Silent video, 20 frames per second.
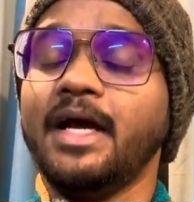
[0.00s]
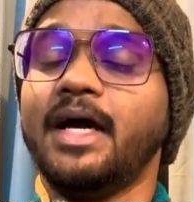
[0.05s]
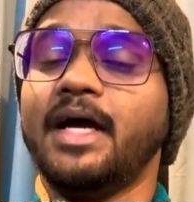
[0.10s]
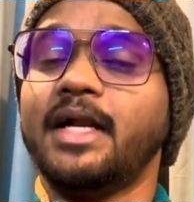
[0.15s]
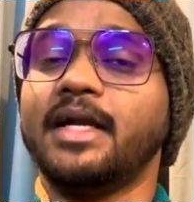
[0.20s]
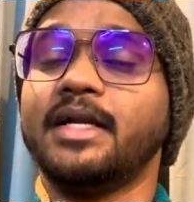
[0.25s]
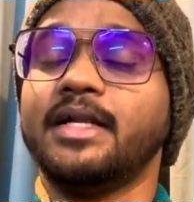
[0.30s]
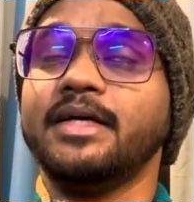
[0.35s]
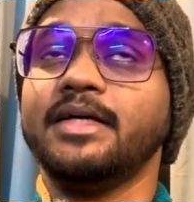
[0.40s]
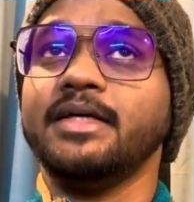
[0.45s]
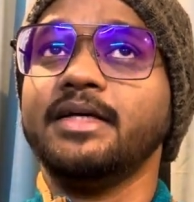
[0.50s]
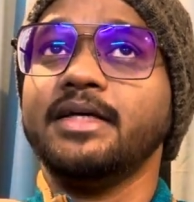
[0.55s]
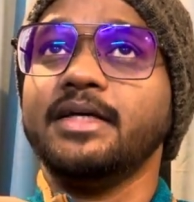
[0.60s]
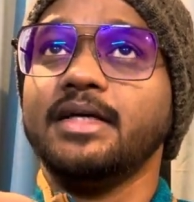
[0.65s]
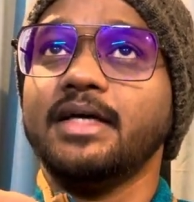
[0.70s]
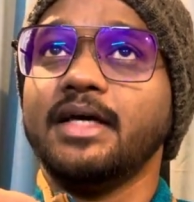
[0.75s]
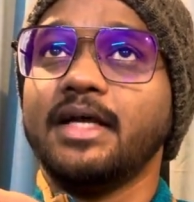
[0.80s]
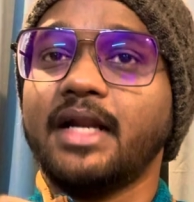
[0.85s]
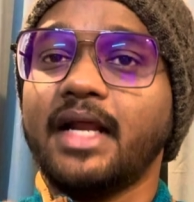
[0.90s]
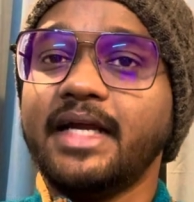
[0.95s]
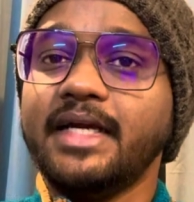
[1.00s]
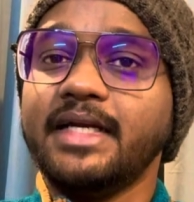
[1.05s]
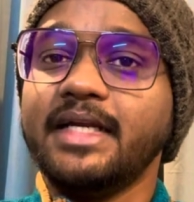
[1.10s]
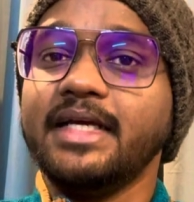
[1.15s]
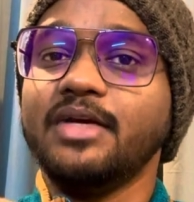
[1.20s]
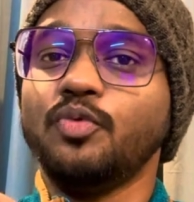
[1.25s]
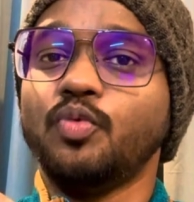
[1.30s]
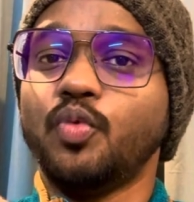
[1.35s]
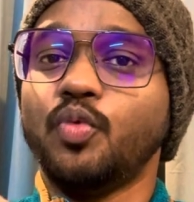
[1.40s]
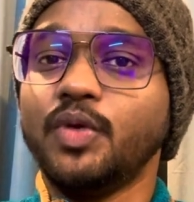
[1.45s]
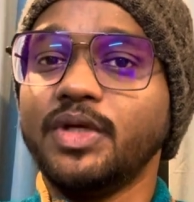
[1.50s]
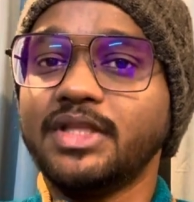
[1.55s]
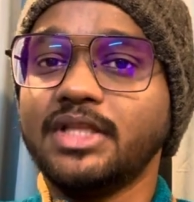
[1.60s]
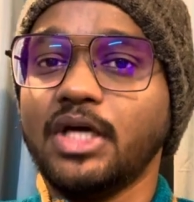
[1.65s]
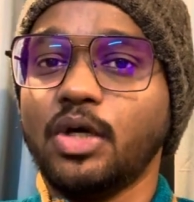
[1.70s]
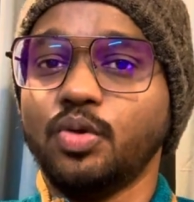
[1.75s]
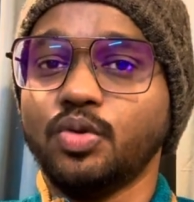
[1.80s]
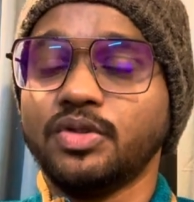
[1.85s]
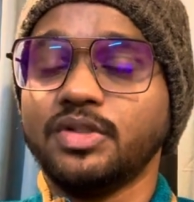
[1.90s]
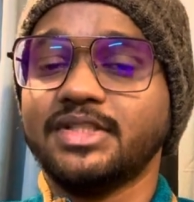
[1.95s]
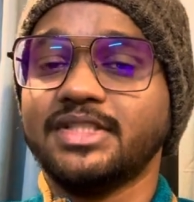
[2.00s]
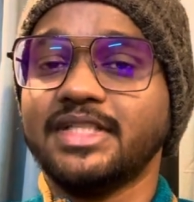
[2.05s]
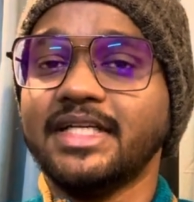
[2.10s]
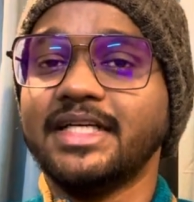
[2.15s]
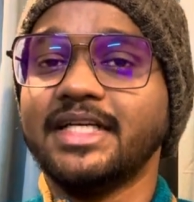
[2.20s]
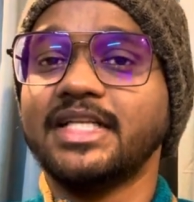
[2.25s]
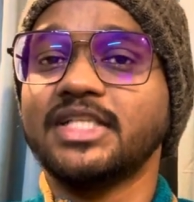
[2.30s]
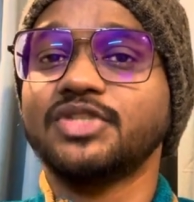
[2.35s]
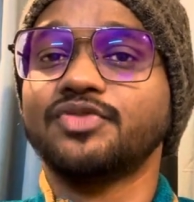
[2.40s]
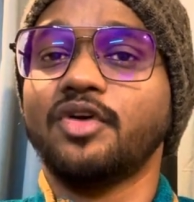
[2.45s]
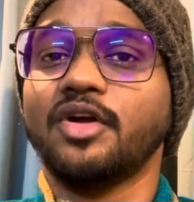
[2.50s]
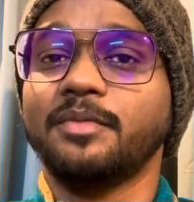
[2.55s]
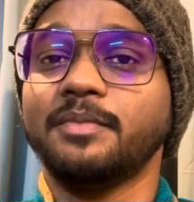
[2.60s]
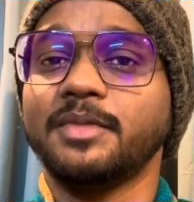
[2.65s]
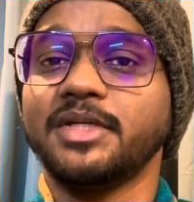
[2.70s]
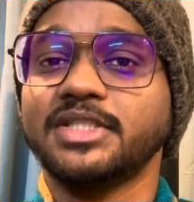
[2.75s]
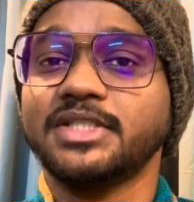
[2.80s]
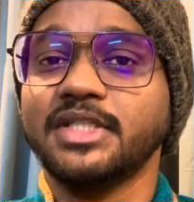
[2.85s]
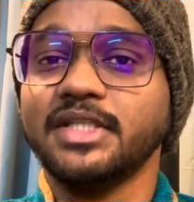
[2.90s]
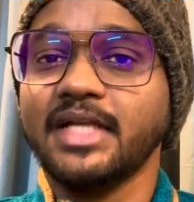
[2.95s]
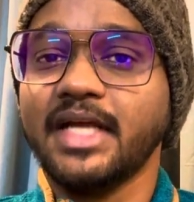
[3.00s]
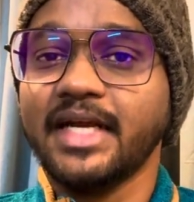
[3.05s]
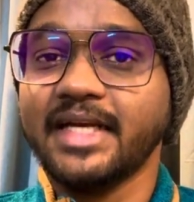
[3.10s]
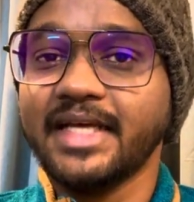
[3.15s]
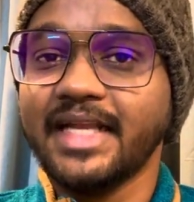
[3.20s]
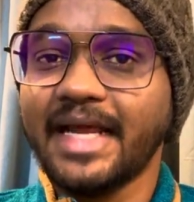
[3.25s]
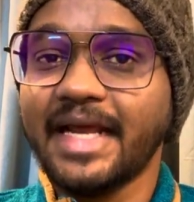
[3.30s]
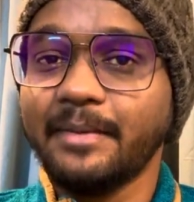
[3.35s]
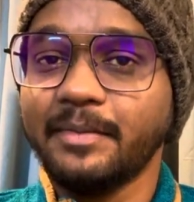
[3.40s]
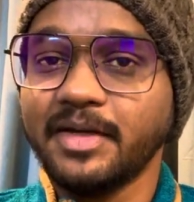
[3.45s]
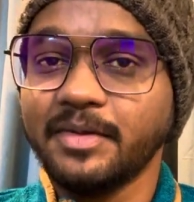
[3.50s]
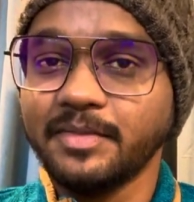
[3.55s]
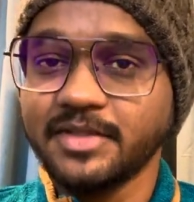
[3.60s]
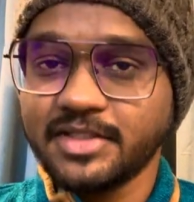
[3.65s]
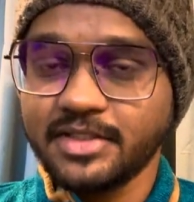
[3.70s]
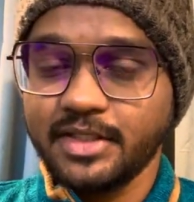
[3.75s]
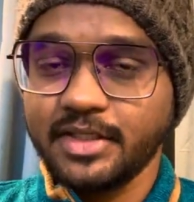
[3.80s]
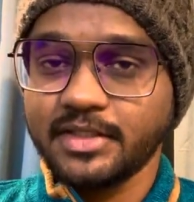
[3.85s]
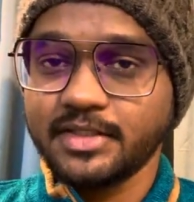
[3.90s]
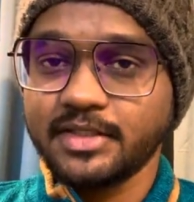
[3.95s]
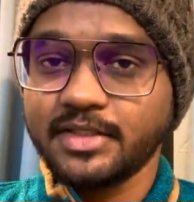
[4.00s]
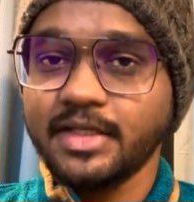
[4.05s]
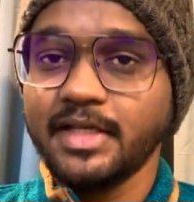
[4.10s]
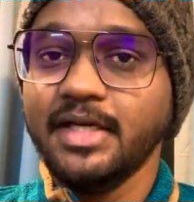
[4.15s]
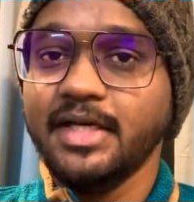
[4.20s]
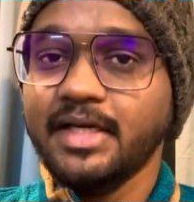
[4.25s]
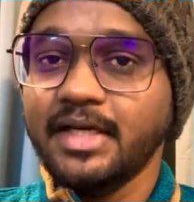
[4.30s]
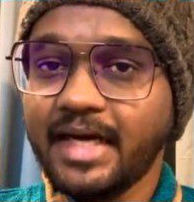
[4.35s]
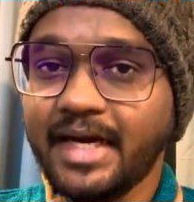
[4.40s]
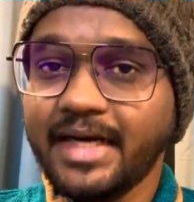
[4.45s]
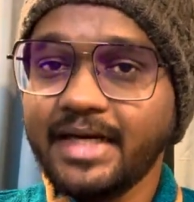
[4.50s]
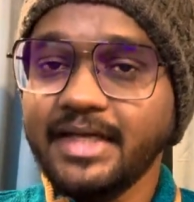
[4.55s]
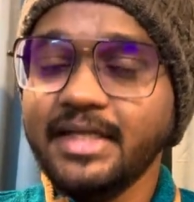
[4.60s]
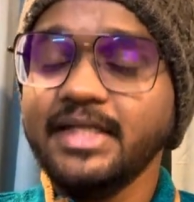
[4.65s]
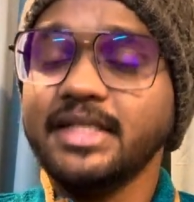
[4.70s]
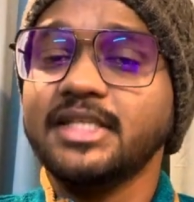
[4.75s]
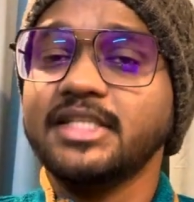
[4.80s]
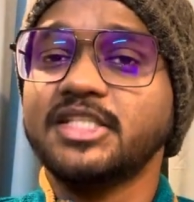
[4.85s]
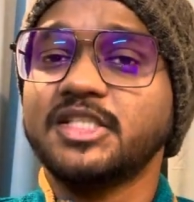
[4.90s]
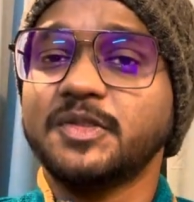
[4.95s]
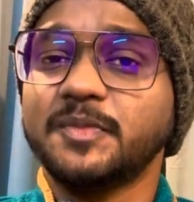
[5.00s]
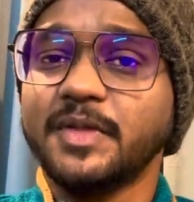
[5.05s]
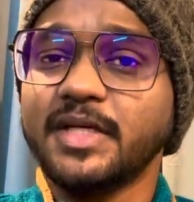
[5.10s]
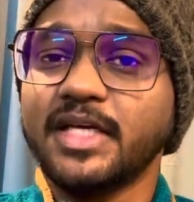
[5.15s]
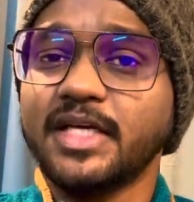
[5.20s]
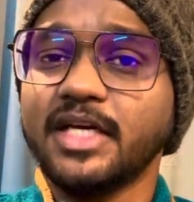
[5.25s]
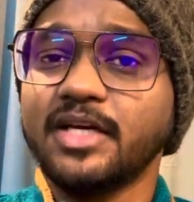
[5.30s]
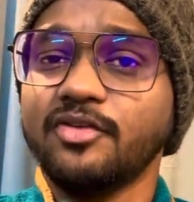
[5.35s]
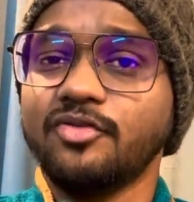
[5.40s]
అంటే రైటింగ్ వితౌట్ సెంటెన్స్ ఫార్మేషన్ అండ్ గ్రామర్ మిస్టేక్స్ అండ్ స్పీకింగ్